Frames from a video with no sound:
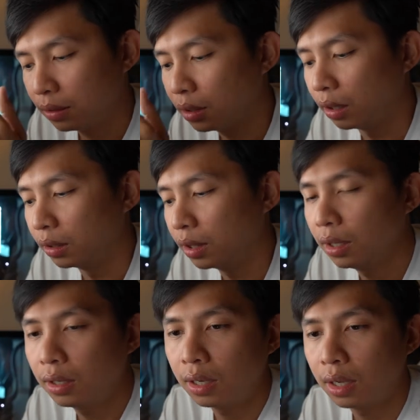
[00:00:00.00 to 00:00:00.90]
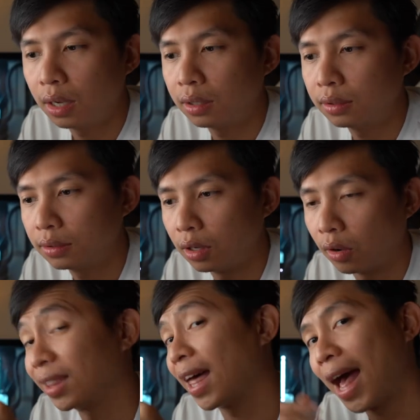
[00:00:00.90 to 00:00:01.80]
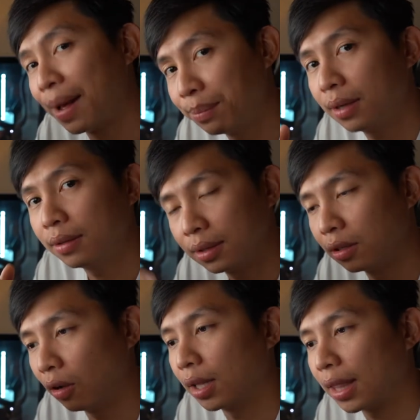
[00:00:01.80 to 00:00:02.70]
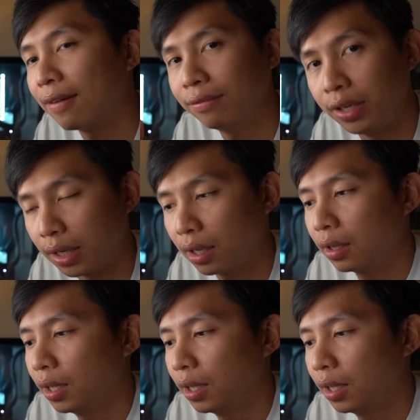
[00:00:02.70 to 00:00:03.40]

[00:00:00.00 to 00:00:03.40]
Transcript: tự đứng lên gọi là tham á, gọi là tham việc á,